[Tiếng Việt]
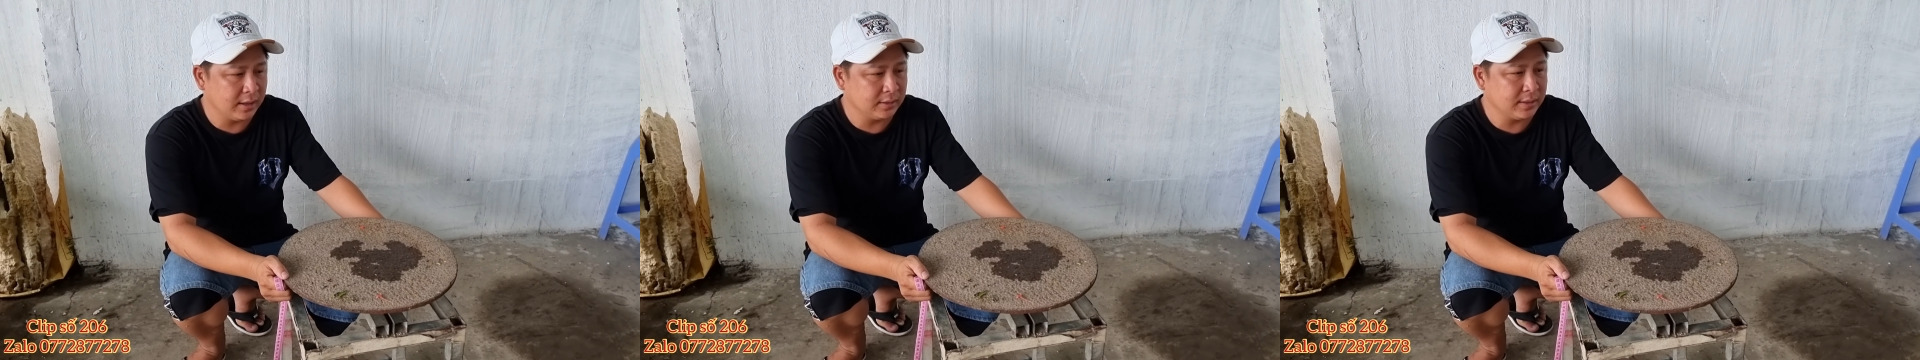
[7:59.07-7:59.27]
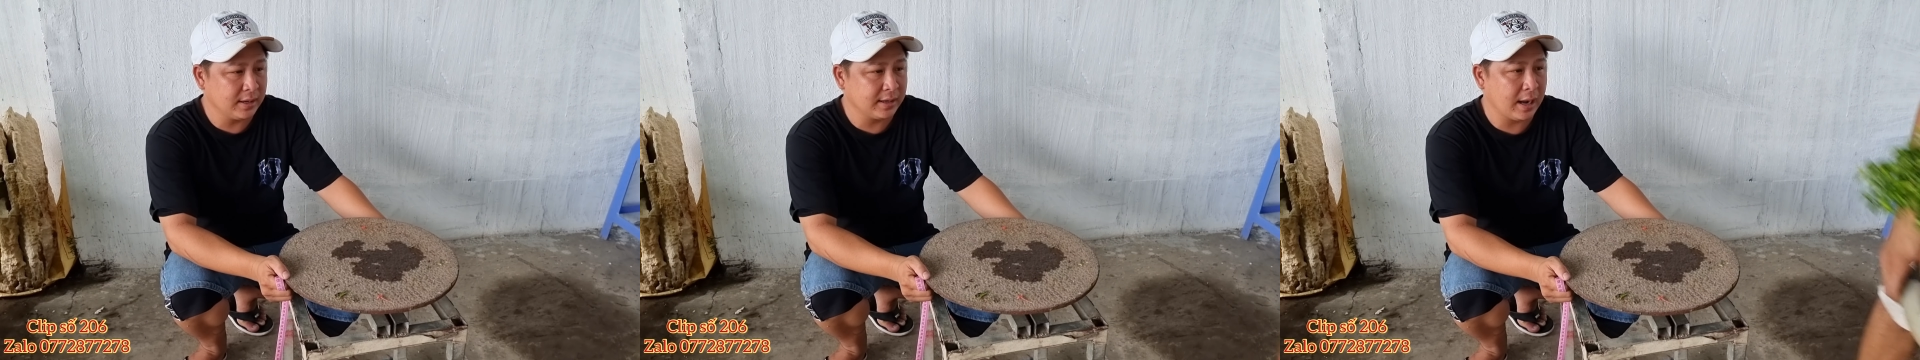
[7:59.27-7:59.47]

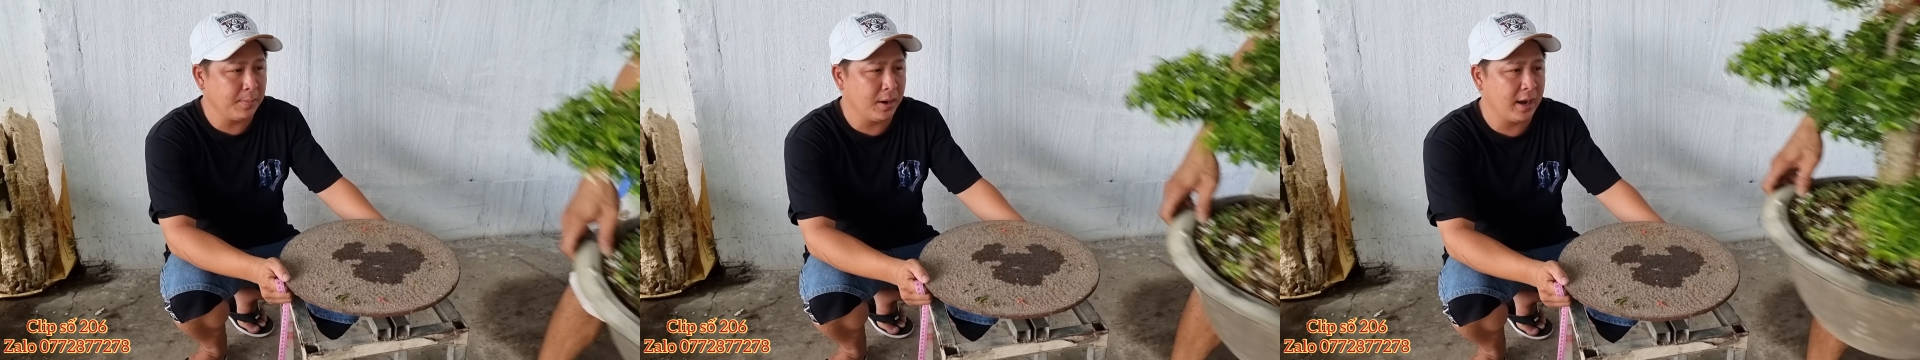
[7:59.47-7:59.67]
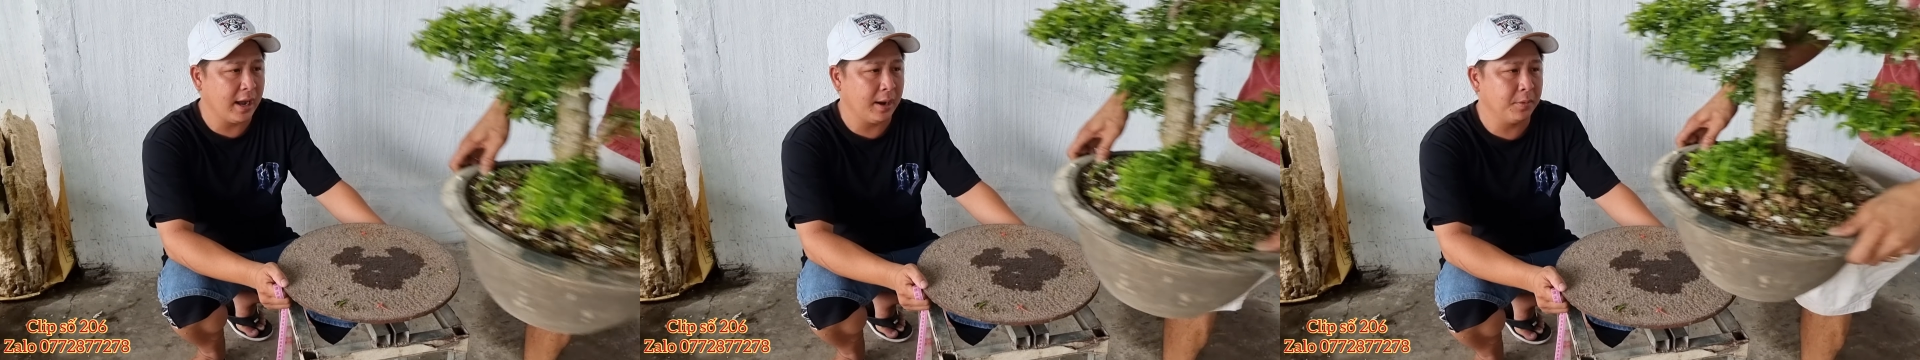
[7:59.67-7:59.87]
Tất cả mặt
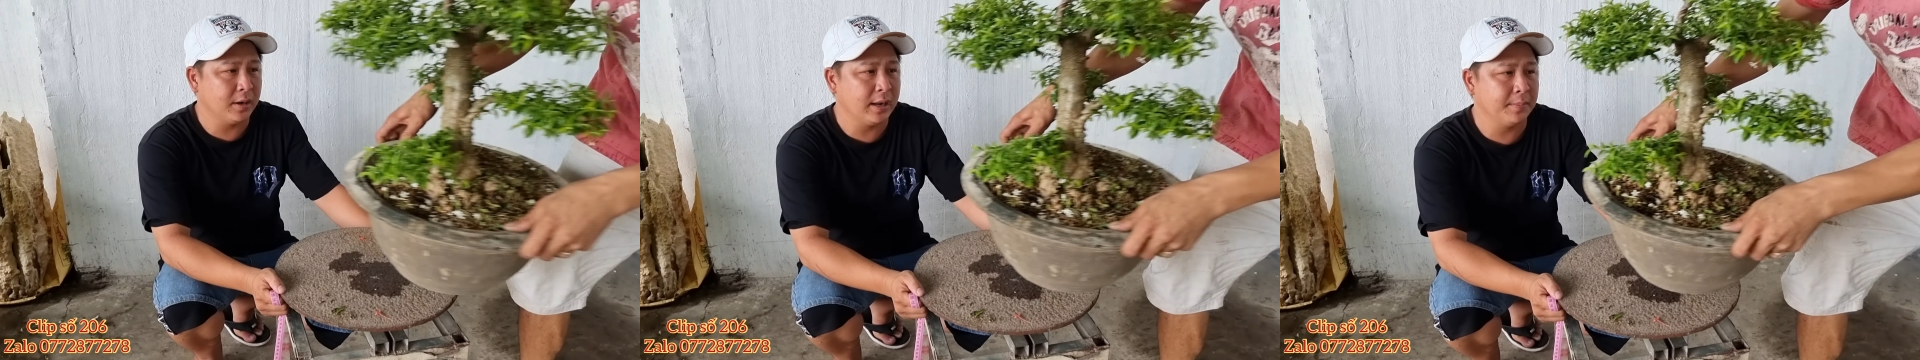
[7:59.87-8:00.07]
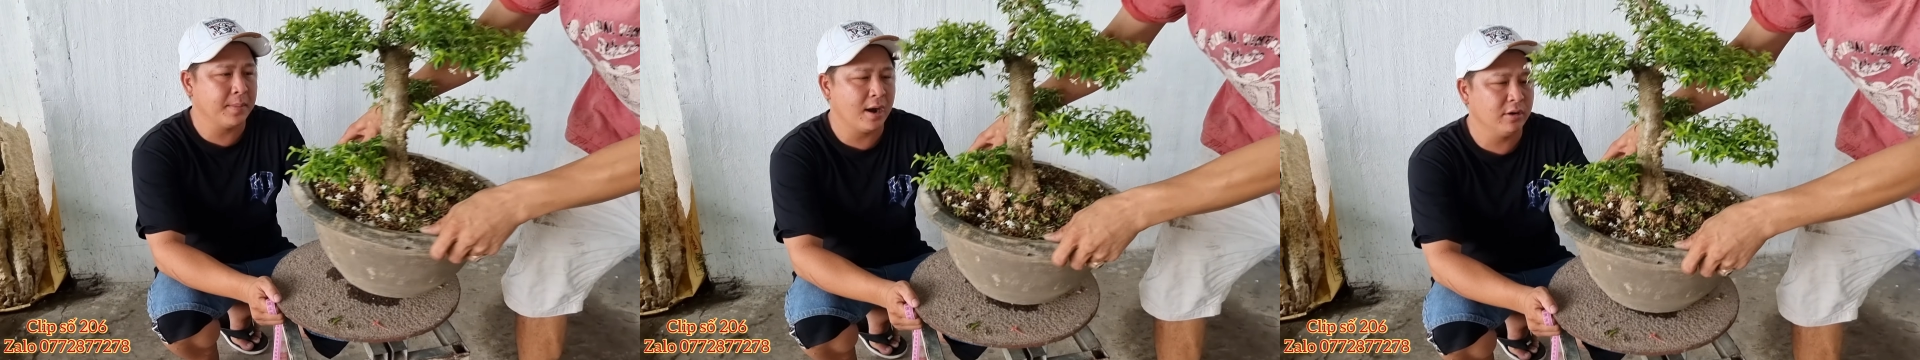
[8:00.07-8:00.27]
hàng bên
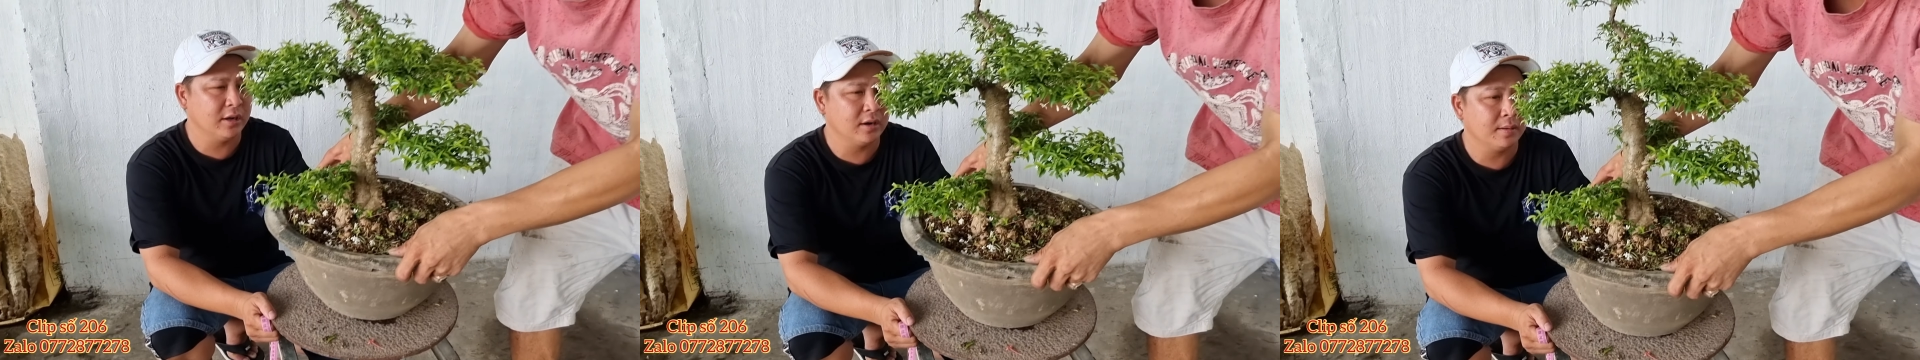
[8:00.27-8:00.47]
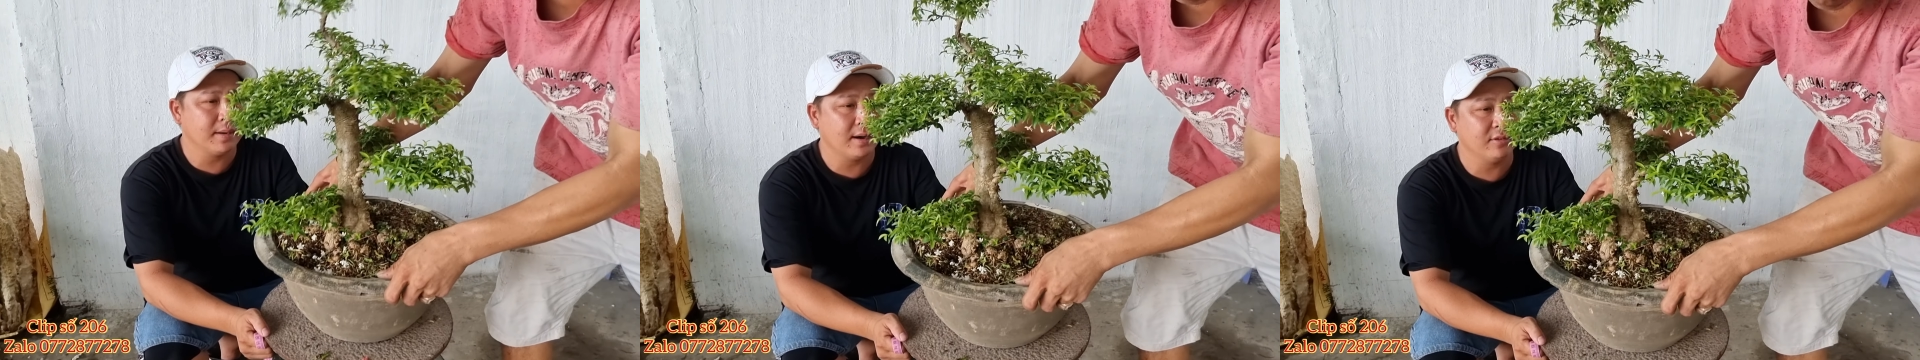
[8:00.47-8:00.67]
em báo đều
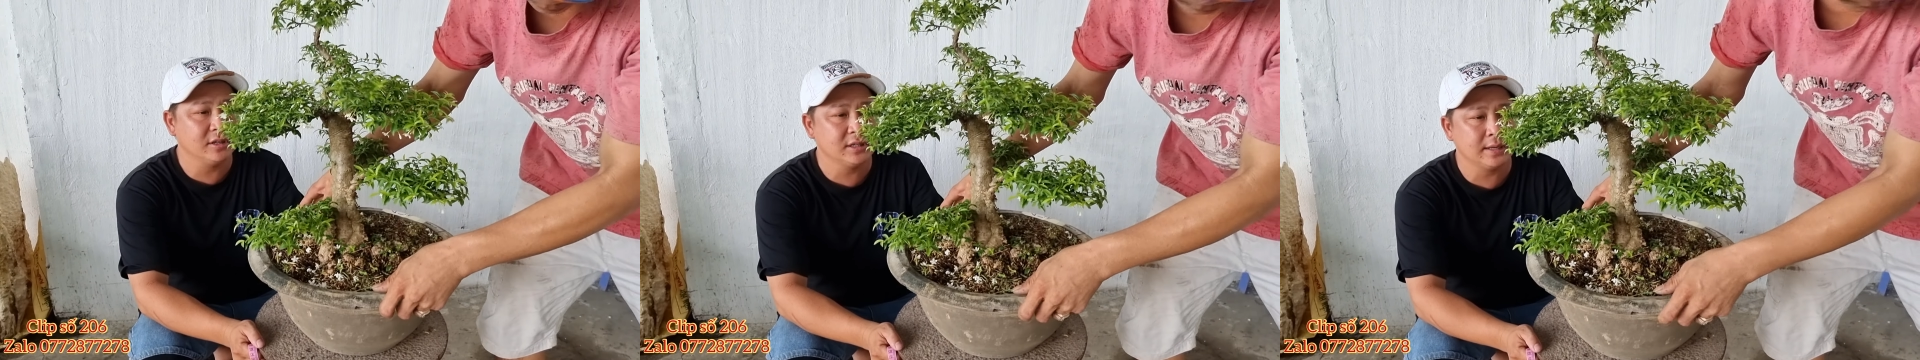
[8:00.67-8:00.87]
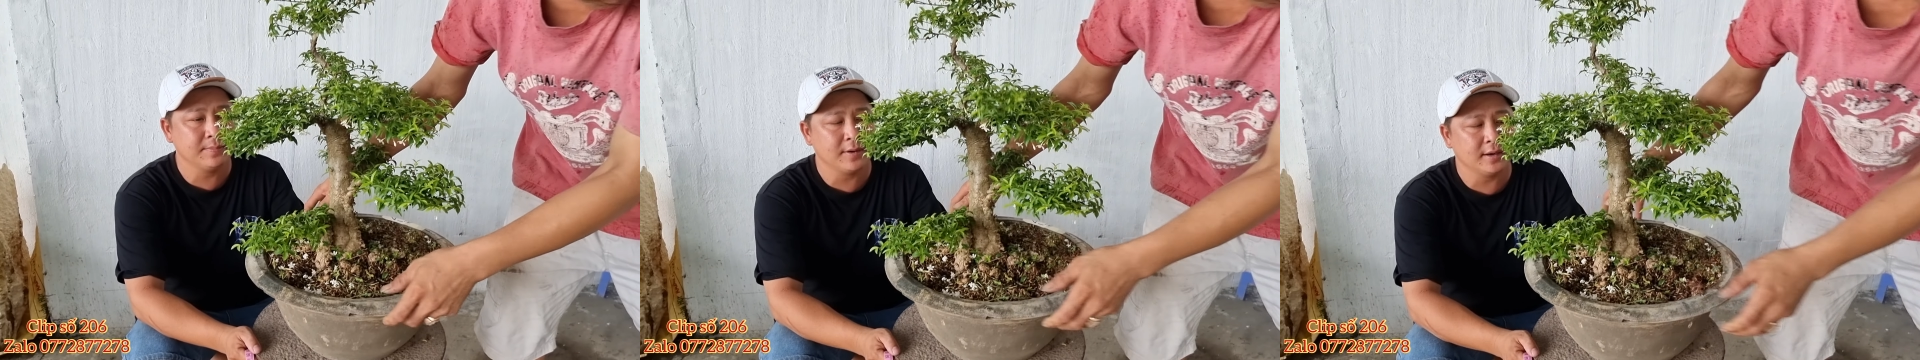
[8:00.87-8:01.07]
đã bao phí
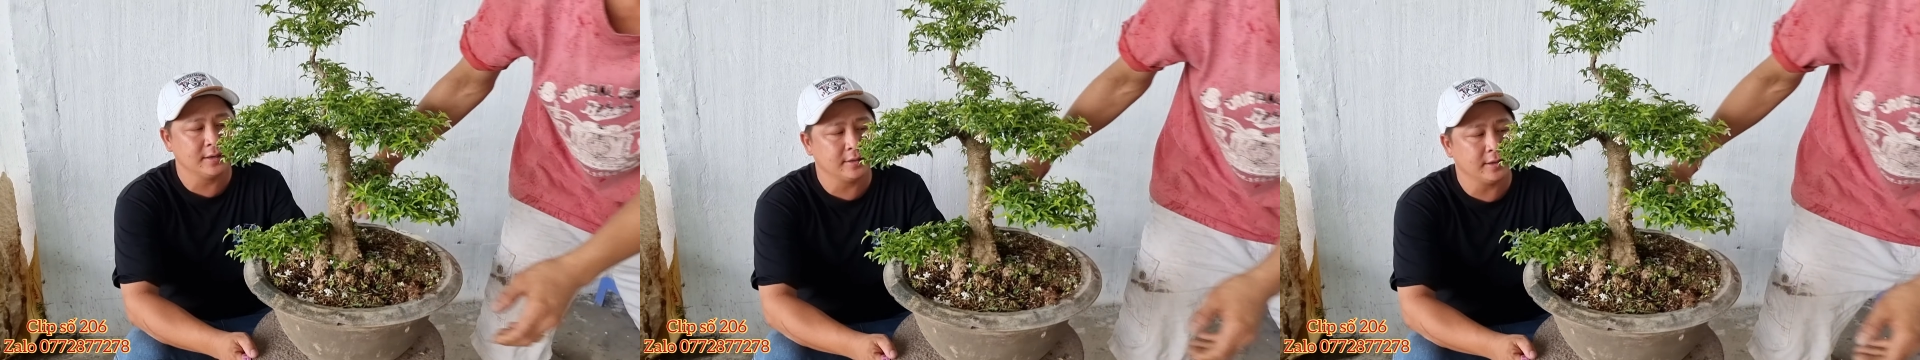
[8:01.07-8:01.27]
ship hết rồi